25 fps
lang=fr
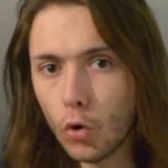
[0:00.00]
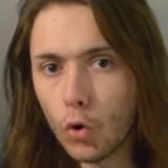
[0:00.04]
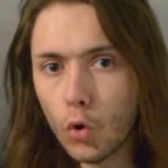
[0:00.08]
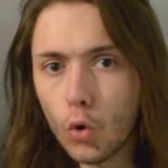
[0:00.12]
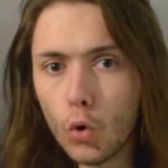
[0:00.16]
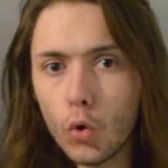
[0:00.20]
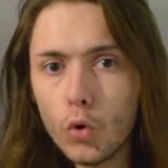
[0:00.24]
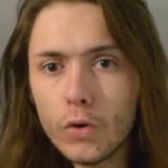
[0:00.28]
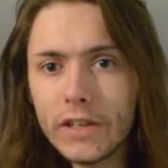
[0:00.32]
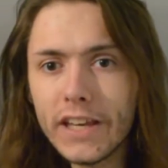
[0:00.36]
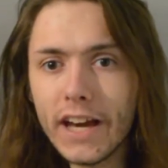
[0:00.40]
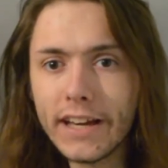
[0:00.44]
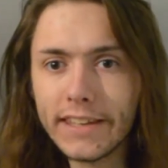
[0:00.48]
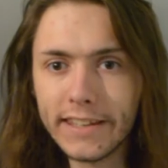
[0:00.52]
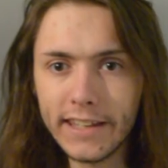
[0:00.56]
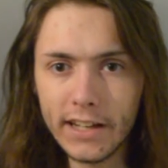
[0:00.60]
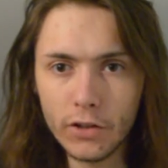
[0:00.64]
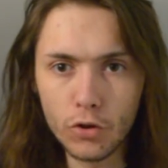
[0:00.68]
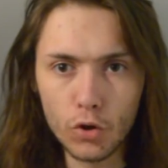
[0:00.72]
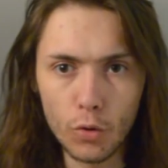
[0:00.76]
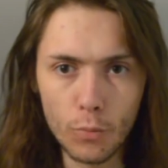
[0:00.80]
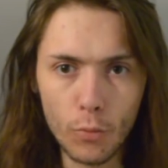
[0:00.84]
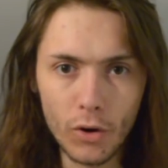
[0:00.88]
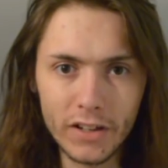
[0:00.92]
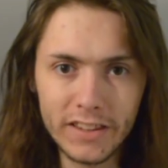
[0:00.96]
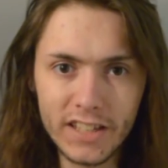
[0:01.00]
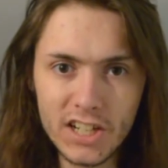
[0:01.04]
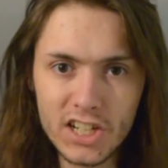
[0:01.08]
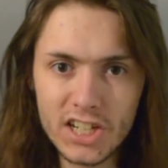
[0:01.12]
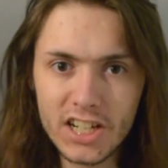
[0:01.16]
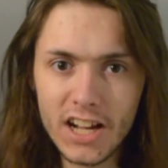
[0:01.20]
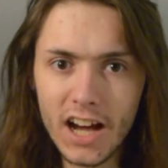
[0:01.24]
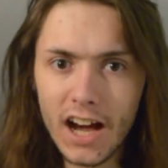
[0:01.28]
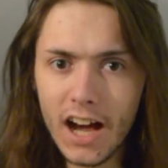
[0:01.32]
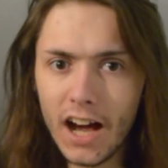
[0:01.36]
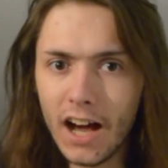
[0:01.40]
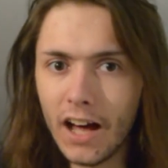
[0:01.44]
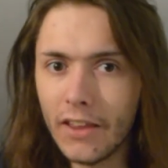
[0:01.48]
en gros, il y a quelques mois
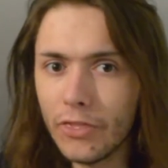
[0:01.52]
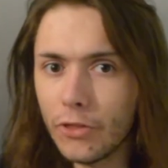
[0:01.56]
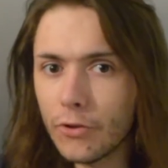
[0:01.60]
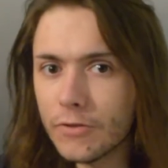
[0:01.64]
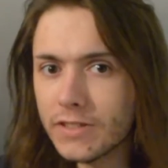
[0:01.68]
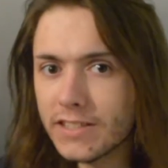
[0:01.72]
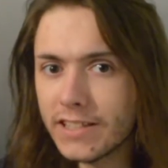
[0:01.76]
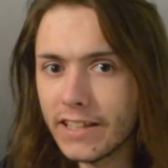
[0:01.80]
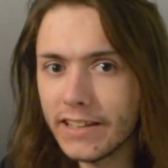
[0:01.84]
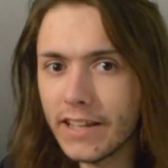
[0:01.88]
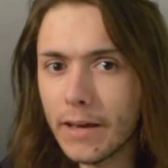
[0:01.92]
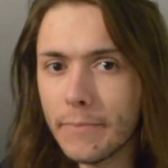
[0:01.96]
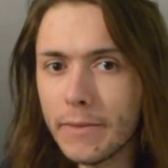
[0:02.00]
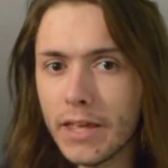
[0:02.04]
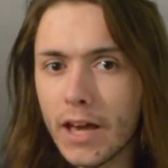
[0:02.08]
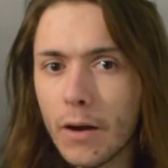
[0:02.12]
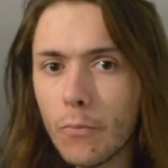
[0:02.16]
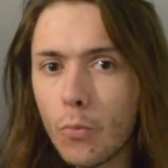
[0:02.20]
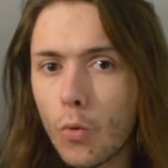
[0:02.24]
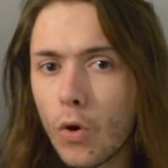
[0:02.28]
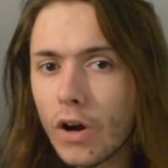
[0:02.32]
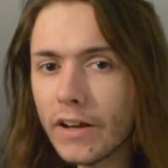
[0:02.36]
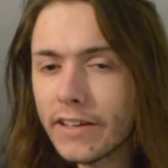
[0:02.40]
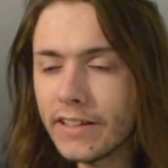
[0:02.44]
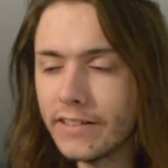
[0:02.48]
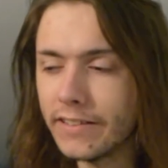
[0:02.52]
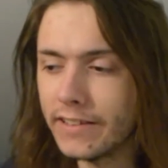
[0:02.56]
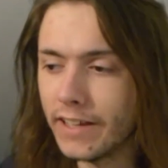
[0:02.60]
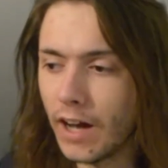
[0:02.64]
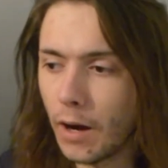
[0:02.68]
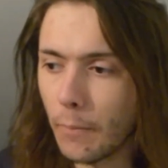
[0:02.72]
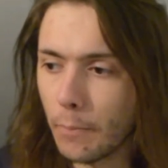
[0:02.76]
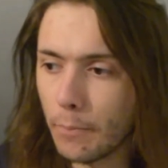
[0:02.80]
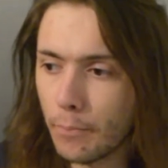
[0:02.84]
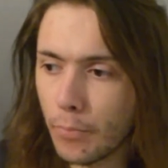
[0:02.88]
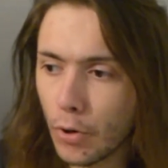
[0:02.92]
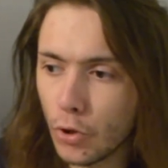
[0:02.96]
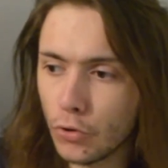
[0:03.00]
déjà, un ancien ami à moi qui était
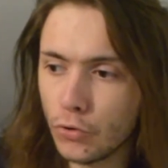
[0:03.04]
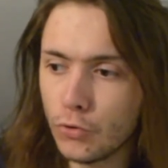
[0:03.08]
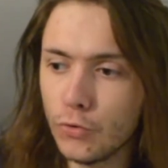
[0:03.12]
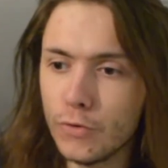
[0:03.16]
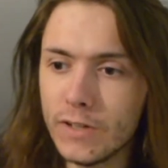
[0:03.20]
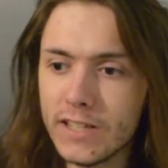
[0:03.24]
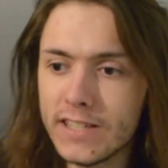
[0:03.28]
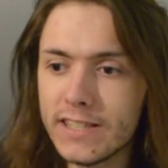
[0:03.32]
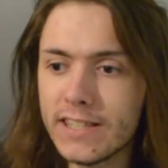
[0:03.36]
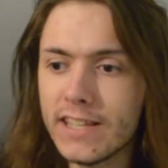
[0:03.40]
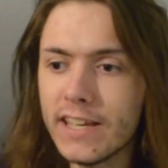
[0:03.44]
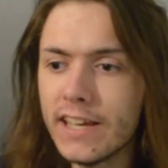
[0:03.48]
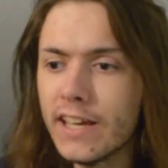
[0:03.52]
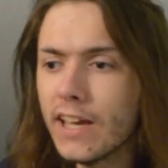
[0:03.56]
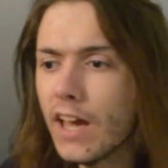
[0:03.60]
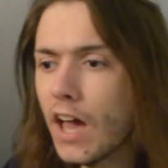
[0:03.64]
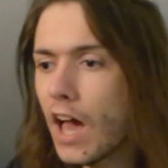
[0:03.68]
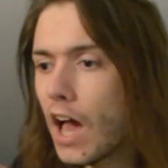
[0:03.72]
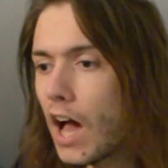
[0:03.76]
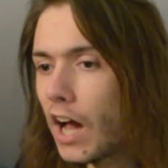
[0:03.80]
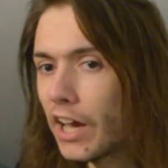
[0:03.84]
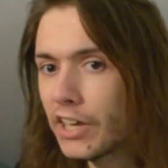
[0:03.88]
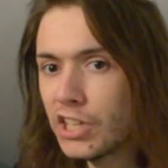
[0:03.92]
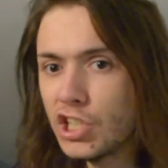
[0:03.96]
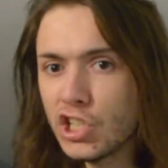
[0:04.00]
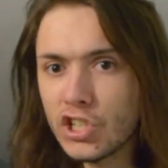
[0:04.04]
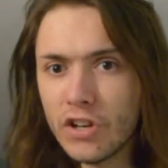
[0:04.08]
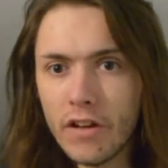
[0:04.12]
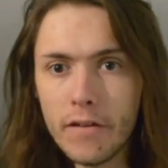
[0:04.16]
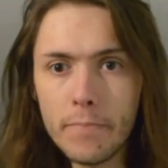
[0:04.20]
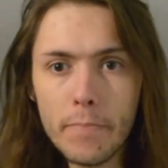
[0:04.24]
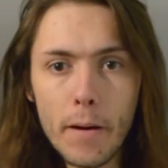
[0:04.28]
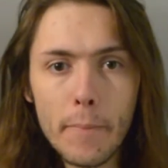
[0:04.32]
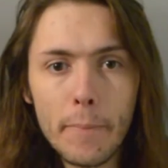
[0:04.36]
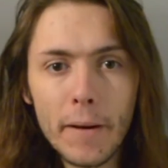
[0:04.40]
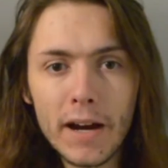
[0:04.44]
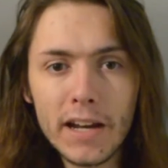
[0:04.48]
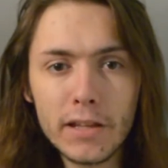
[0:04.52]
un pote du lycée, à qui
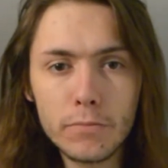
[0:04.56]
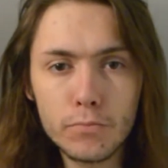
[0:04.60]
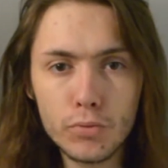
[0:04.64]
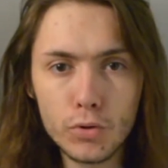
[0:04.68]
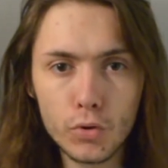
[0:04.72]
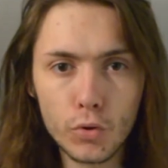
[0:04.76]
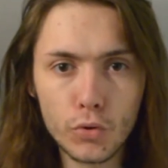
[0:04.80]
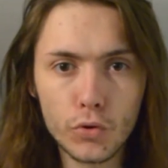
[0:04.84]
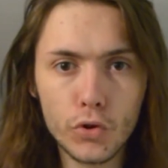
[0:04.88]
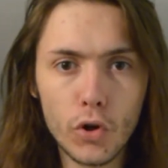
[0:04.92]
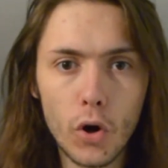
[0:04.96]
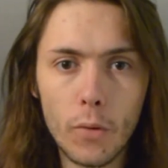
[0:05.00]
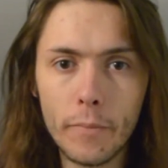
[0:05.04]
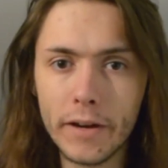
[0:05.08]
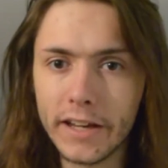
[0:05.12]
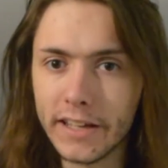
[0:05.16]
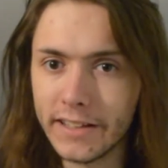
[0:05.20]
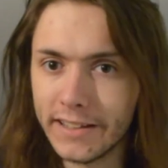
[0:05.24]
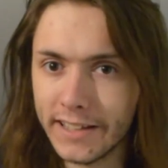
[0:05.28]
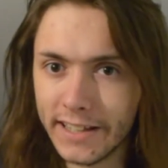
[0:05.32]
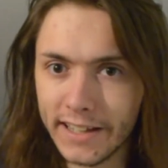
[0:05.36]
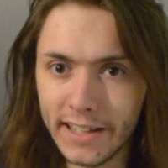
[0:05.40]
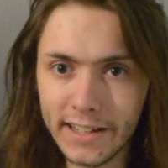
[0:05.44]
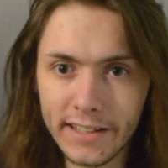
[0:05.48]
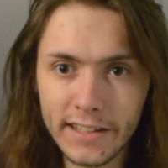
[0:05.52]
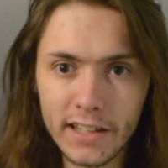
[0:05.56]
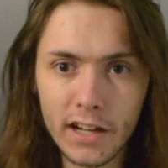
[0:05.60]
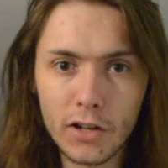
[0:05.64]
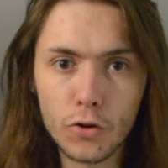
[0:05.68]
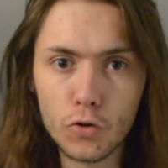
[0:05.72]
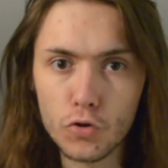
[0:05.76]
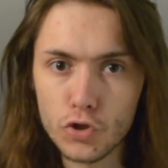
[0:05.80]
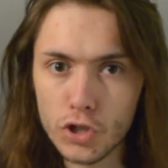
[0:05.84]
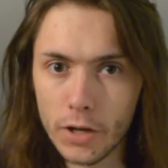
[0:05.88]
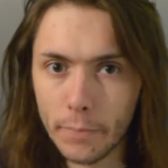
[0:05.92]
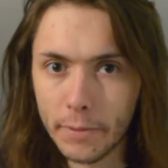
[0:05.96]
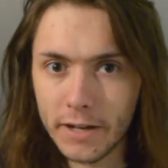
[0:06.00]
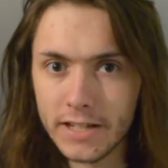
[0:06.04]
j'avais pas parlé depuis longtemps, mais qui était quelqu'un
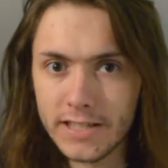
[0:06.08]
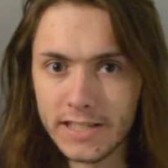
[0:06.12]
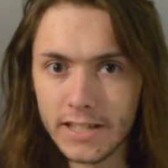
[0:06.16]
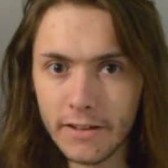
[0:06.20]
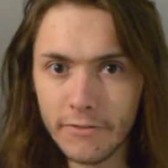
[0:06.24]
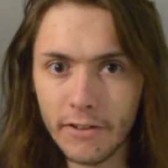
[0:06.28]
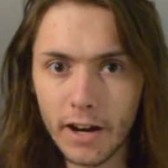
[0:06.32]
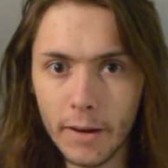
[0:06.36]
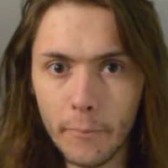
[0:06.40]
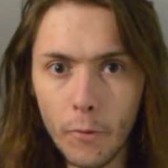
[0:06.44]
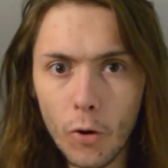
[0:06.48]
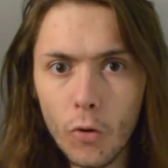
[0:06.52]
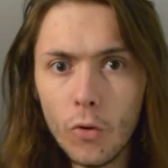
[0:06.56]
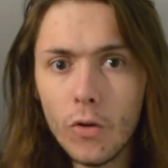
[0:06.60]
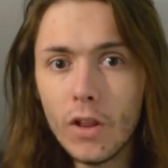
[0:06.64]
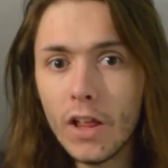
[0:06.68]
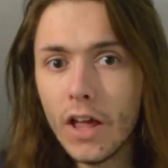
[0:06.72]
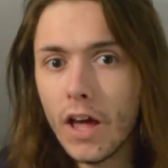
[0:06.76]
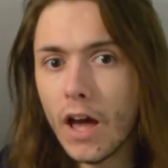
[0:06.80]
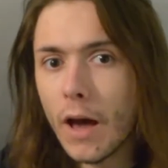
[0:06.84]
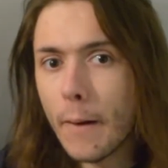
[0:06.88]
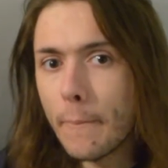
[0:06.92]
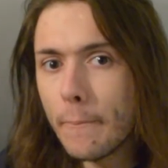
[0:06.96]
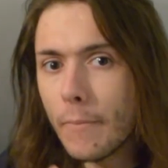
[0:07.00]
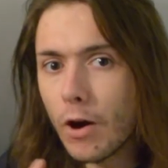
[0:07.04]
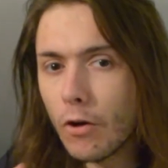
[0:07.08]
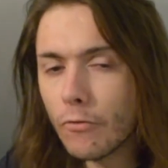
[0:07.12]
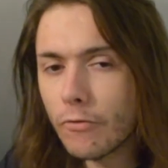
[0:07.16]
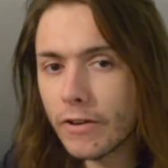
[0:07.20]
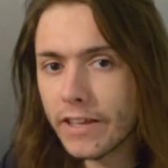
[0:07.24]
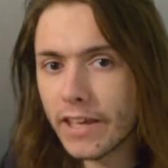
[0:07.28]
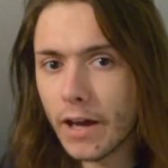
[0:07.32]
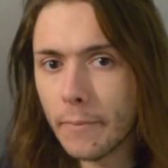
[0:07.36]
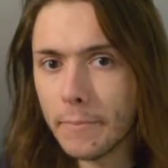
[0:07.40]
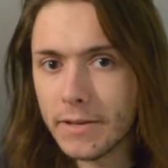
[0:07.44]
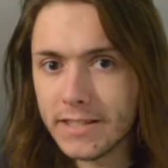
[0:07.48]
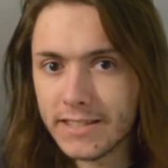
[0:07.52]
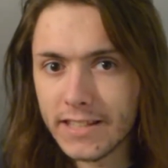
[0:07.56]
que j'appréciais vraiment, m'a
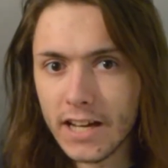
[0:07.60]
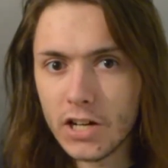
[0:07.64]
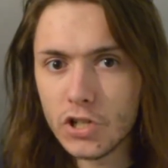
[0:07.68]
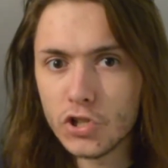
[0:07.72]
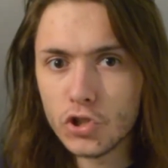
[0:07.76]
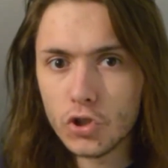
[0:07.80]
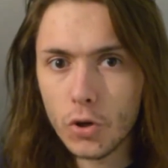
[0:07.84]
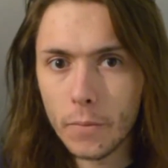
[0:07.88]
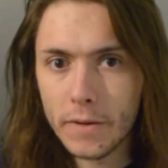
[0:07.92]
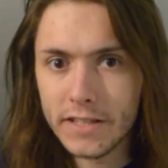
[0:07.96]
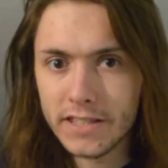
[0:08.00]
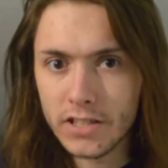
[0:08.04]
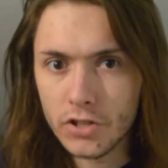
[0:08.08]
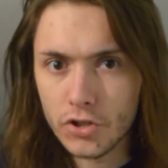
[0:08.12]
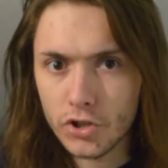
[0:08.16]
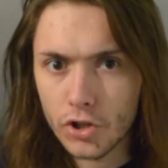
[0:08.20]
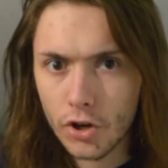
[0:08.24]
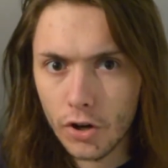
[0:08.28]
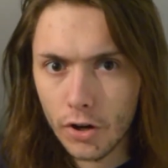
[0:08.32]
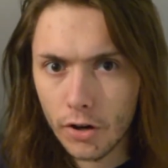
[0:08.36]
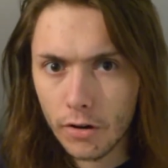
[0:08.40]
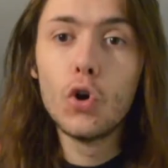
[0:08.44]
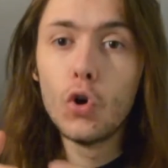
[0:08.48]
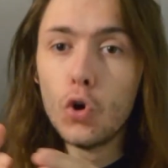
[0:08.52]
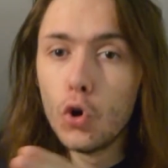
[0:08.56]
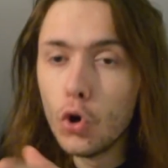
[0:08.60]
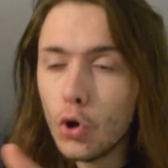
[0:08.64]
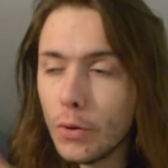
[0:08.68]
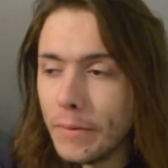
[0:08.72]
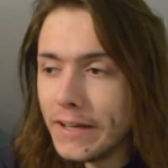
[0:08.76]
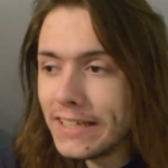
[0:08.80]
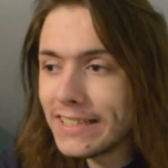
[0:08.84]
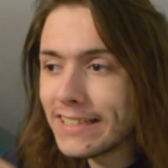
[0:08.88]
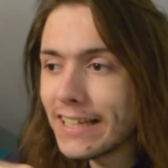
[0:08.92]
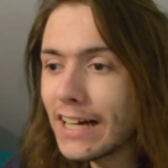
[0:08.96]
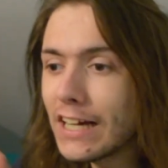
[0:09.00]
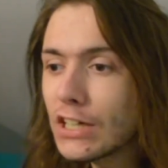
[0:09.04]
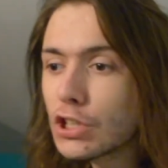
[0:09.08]
envoyé un message sur Messenger. Le
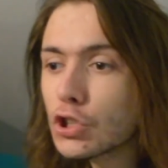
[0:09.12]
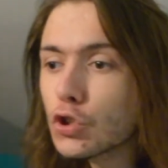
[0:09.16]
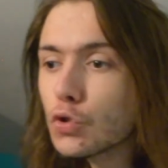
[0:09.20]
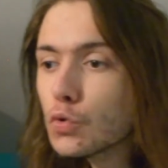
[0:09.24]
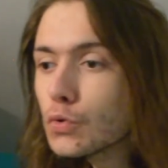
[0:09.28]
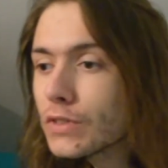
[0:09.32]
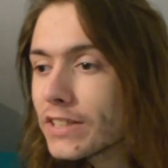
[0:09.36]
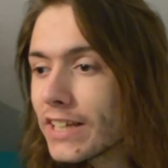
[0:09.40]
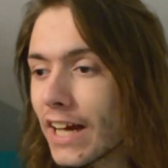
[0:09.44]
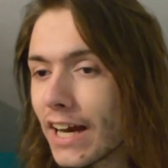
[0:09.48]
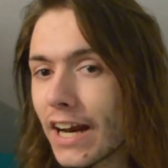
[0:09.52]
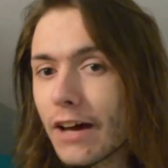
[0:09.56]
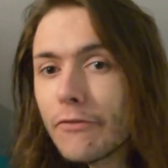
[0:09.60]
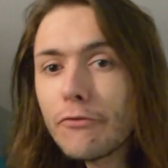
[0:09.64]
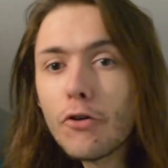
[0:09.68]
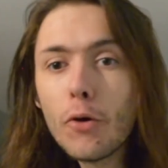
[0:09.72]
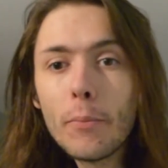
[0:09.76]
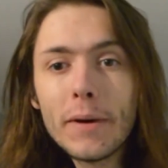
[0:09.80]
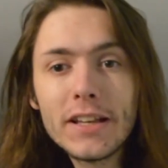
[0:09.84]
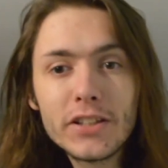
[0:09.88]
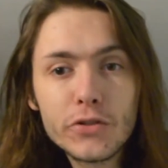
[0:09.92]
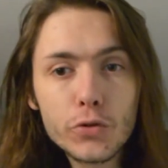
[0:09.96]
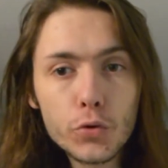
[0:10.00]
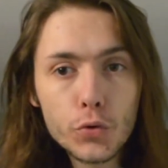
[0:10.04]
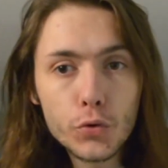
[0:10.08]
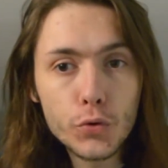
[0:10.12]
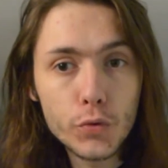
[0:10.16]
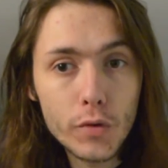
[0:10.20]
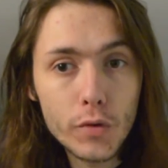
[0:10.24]
message contient l'information